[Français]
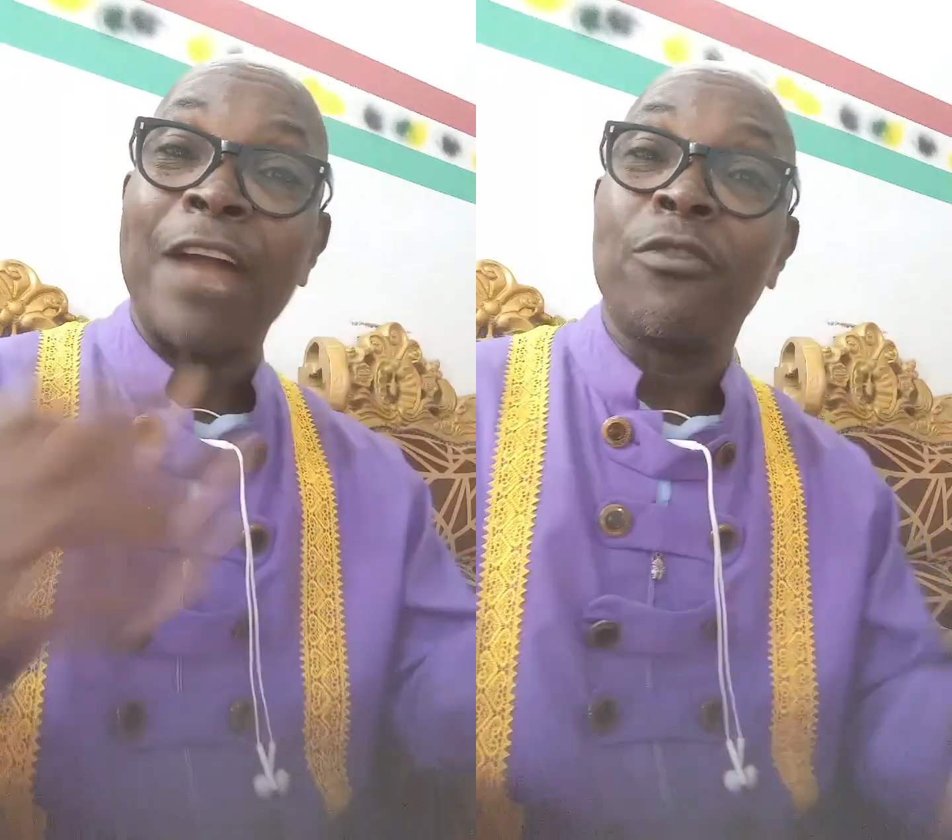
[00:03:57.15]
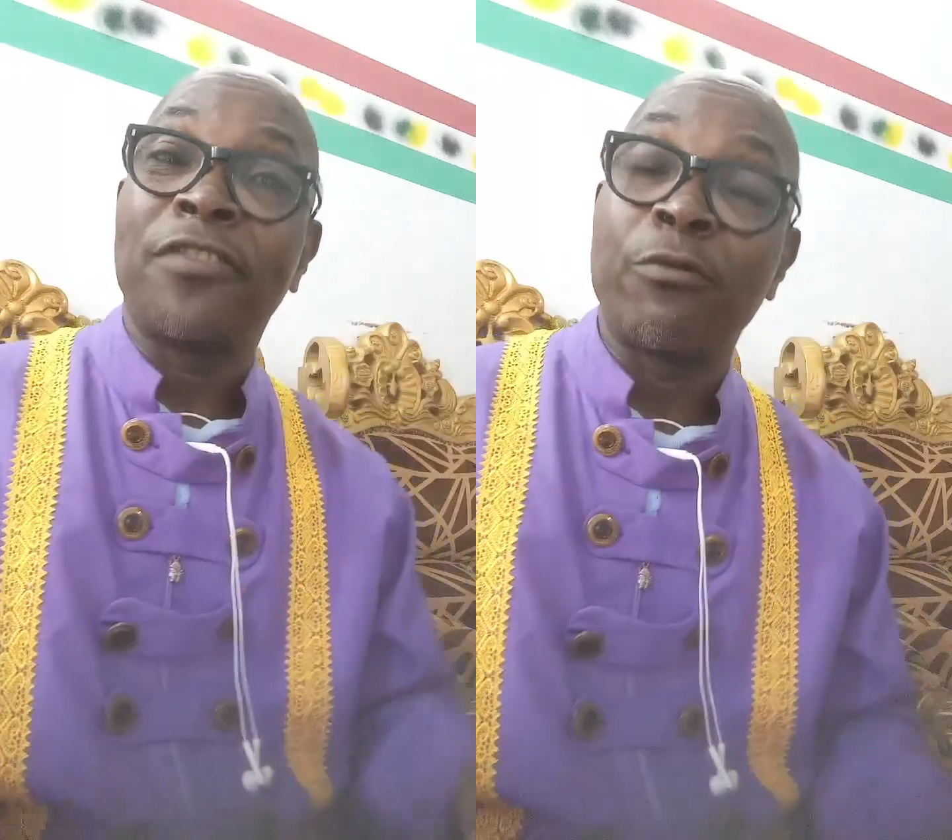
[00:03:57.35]

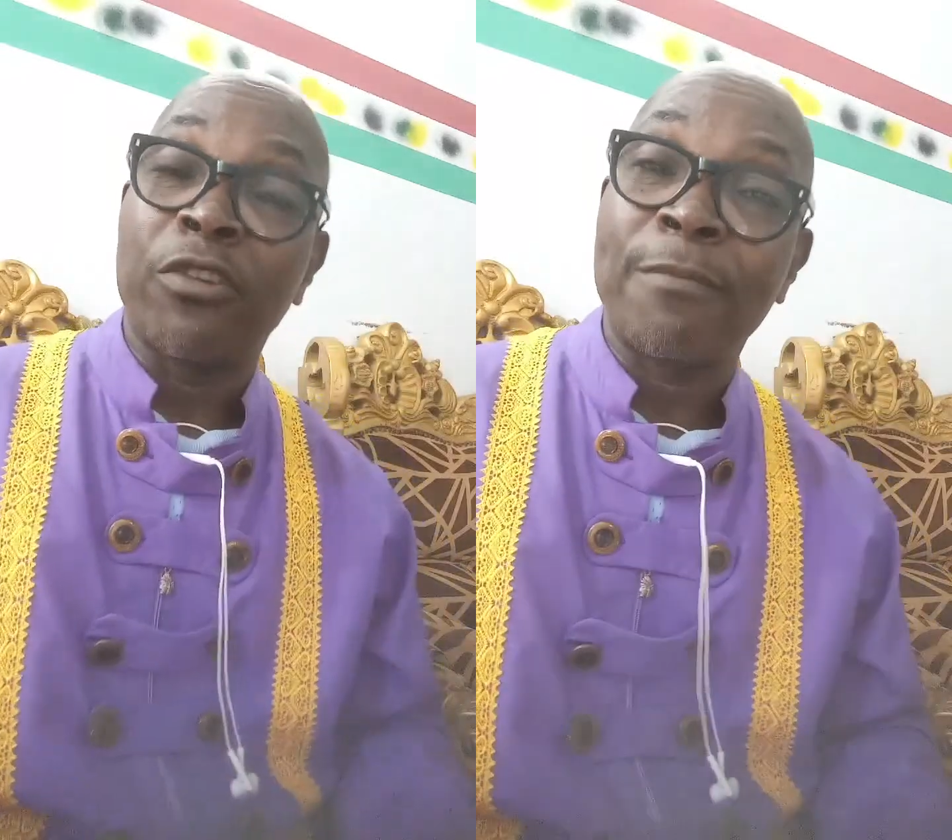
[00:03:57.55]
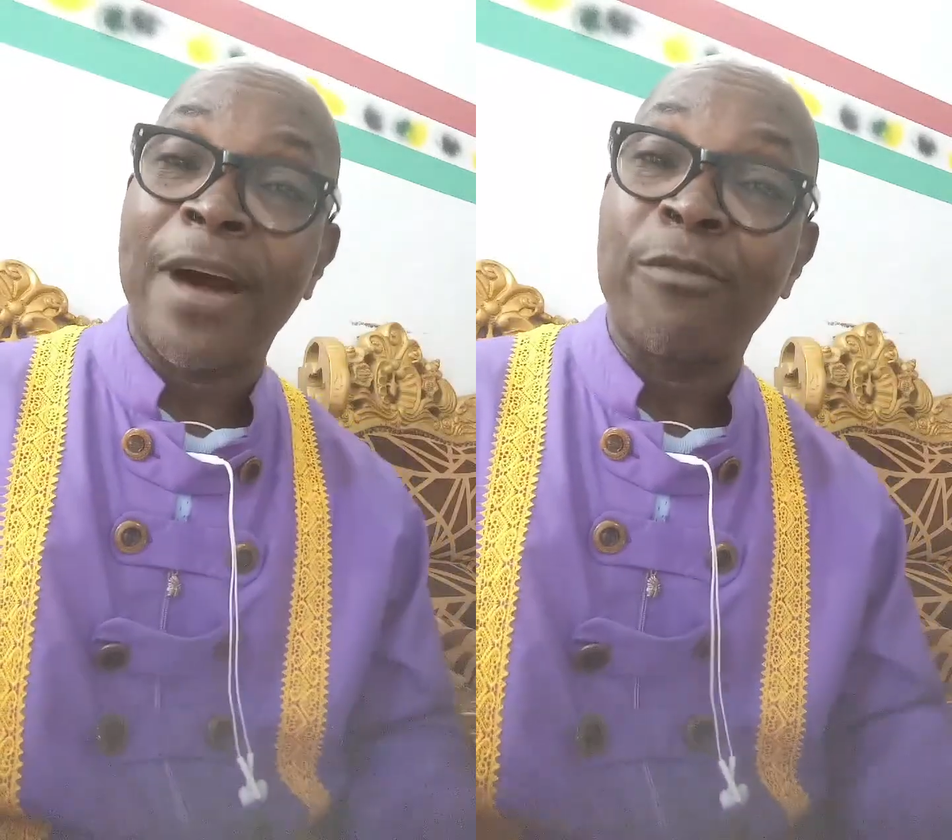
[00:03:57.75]
l'anus de
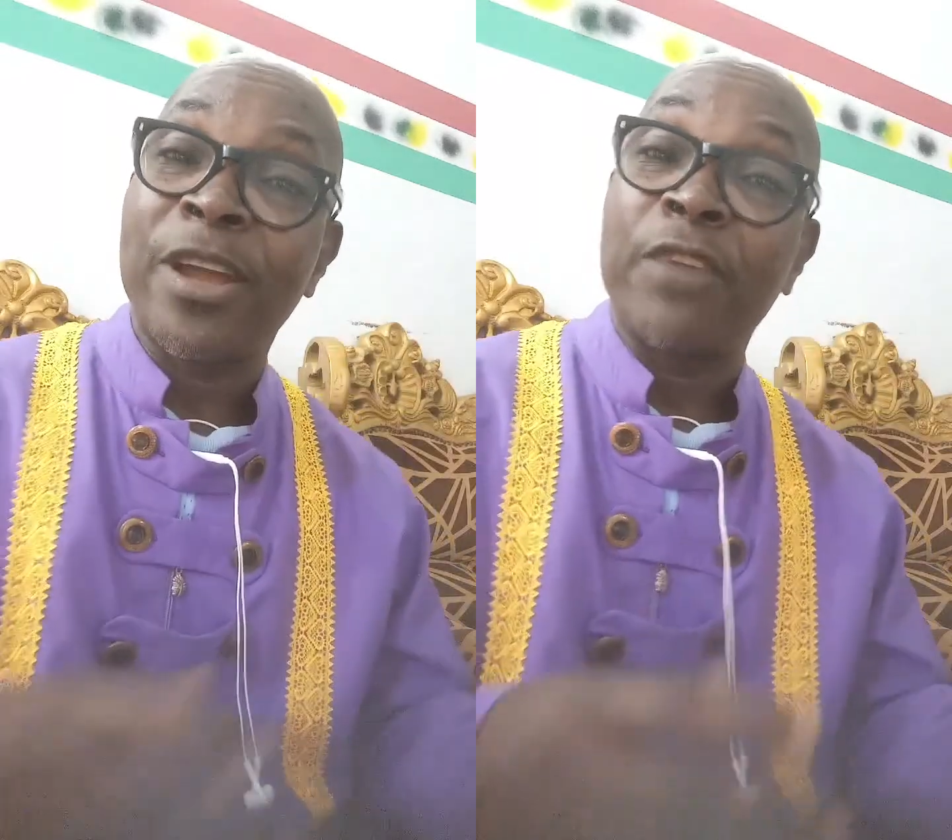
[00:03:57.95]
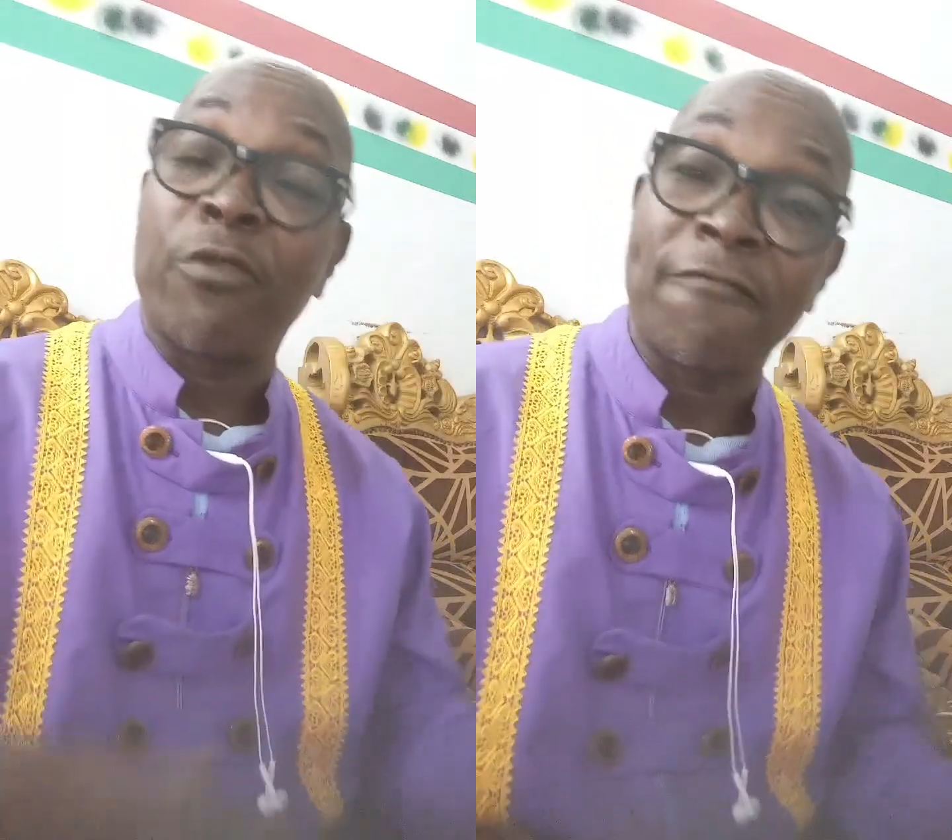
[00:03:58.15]
votre mari,
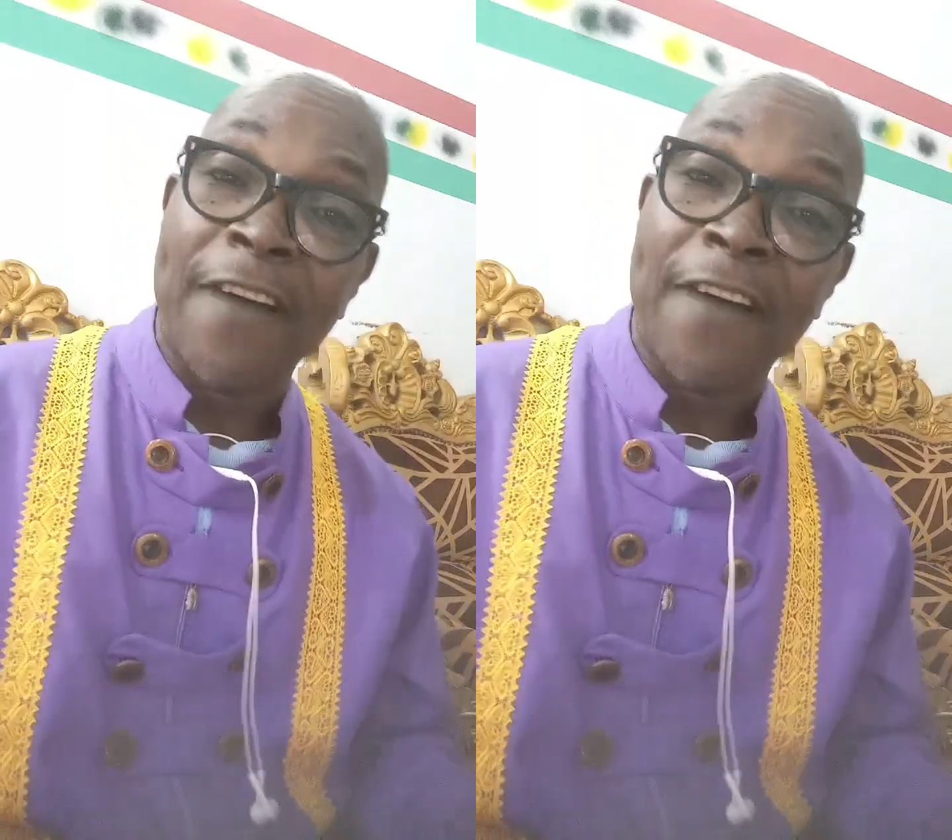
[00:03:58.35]
mais de votre